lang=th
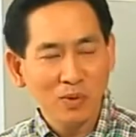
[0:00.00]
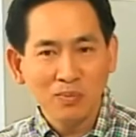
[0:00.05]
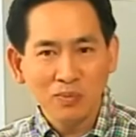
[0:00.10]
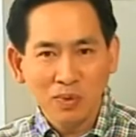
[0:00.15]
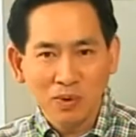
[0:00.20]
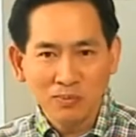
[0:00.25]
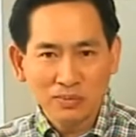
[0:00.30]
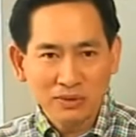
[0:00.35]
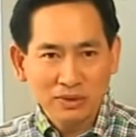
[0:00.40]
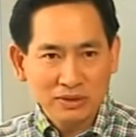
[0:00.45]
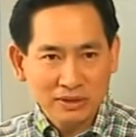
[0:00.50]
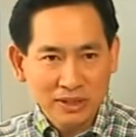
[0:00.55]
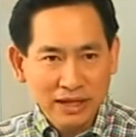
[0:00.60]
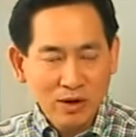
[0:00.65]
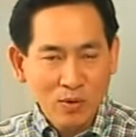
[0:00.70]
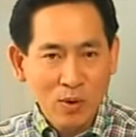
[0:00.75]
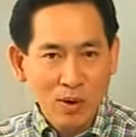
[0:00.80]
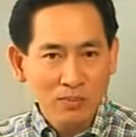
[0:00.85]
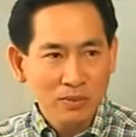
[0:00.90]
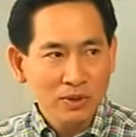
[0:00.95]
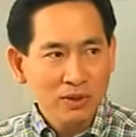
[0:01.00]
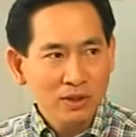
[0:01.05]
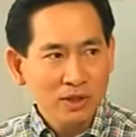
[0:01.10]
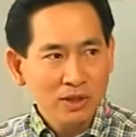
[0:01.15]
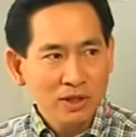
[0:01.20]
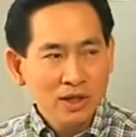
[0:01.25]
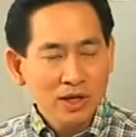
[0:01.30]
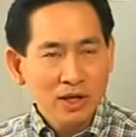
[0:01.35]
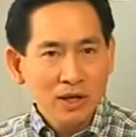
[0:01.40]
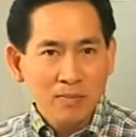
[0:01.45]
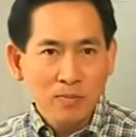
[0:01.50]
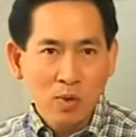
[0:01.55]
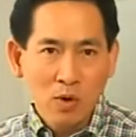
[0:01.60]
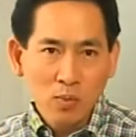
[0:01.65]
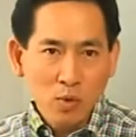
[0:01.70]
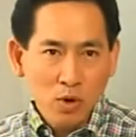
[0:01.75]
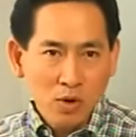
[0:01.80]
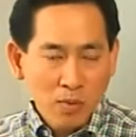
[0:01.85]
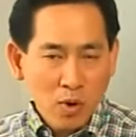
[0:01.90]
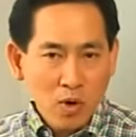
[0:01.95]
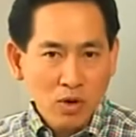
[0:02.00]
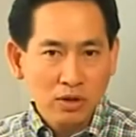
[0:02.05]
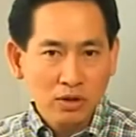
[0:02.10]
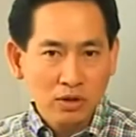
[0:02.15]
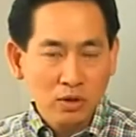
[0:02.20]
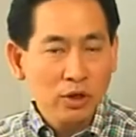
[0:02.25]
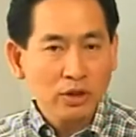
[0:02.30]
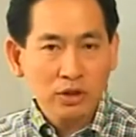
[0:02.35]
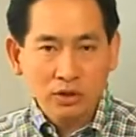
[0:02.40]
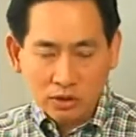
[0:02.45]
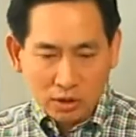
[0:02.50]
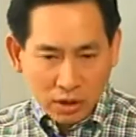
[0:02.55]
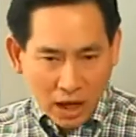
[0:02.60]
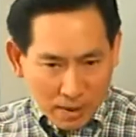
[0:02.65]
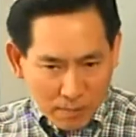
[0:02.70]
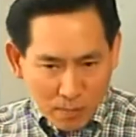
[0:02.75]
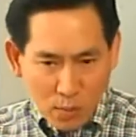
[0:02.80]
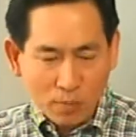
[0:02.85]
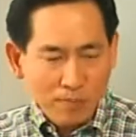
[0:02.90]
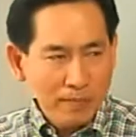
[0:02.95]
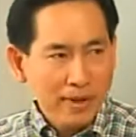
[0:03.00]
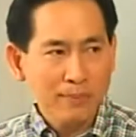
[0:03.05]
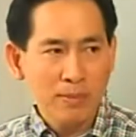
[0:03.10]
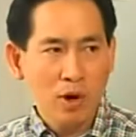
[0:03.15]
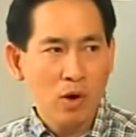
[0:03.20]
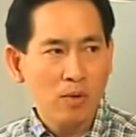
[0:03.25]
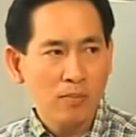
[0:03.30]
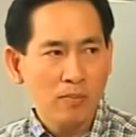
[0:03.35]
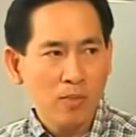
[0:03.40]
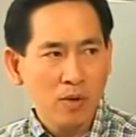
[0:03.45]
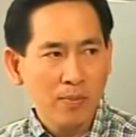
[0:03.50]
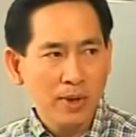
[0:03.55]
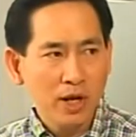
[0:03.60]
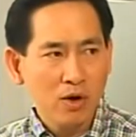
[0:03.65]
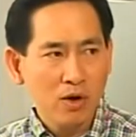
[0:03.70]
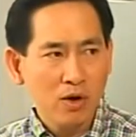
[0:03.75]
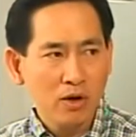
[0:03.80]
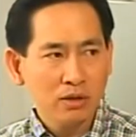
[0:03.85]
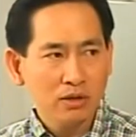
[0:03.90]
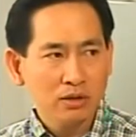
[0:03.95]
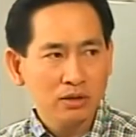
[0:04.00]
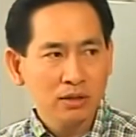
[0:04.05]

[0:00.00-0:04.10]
ผมในความพวกมองออกผมผู้บริโภคโดยทั้งหมดไม่มองไม่ออก